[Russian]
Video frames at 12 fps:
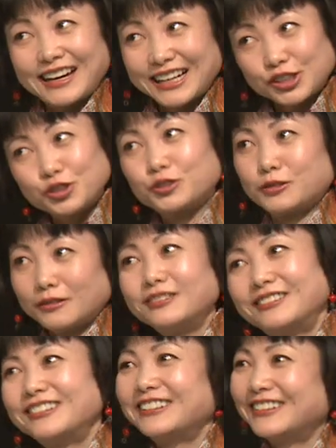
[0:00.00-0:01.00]
хочу.
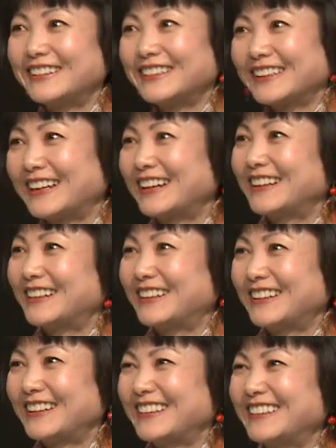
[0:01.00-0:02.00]
В
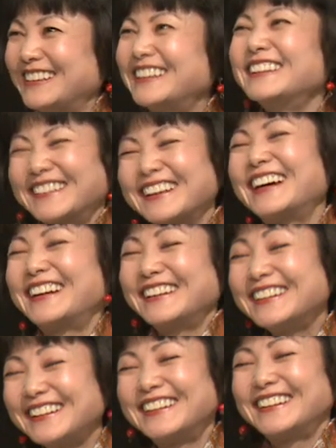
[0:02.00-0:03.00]
будущем, в перспективах.